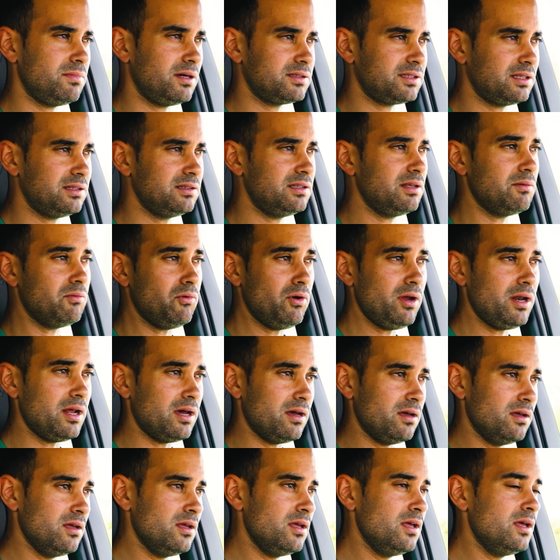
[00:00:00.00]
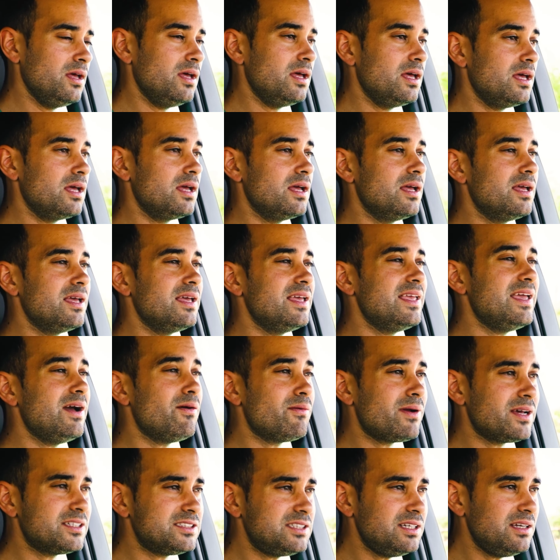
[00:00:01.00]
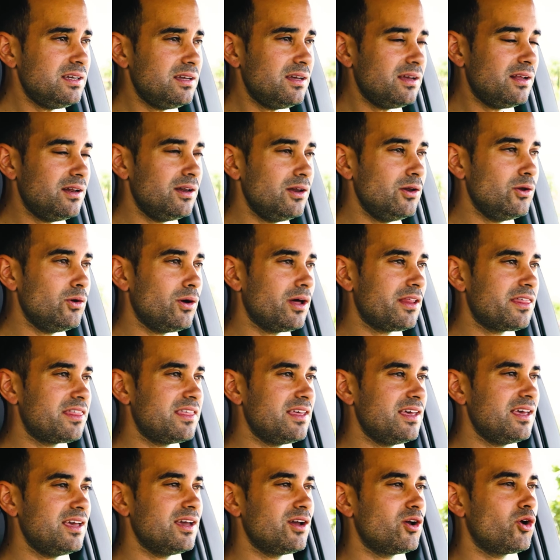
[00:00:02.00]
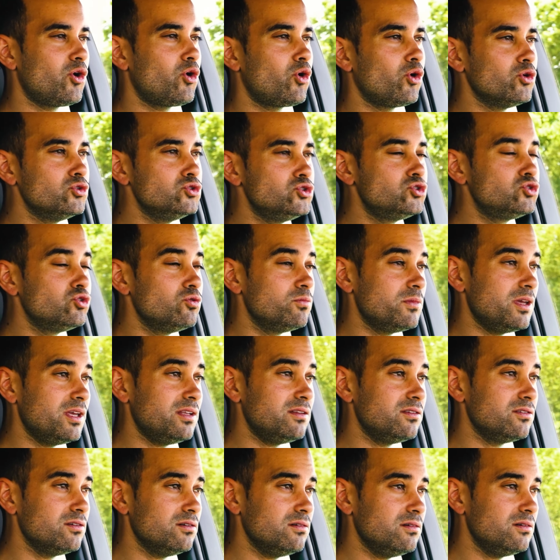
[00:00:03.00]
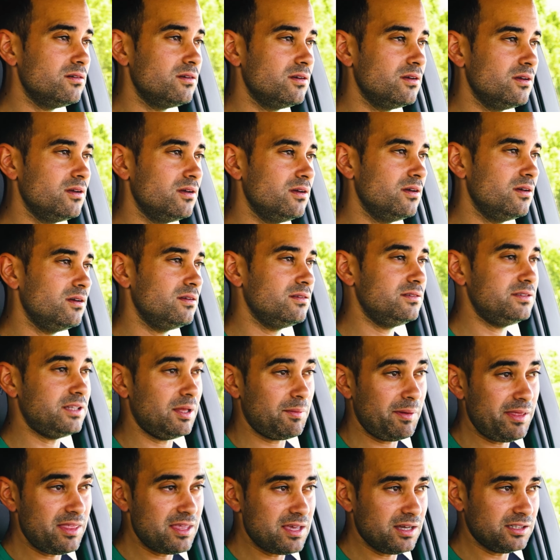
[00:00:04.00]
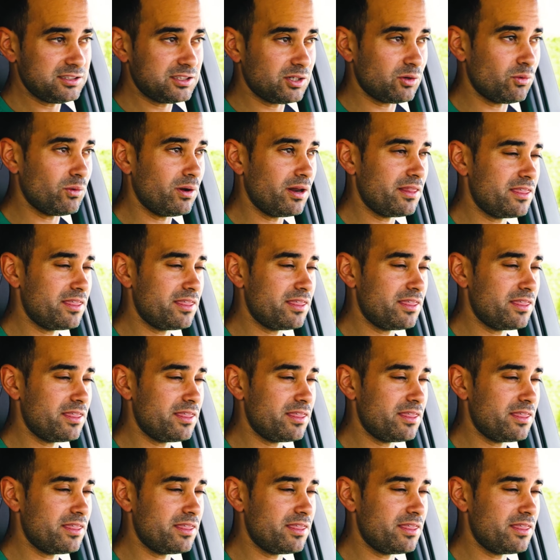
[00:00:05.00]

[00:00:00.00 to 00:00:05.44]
bastante buena y aún así lo hace consumiendo de media, según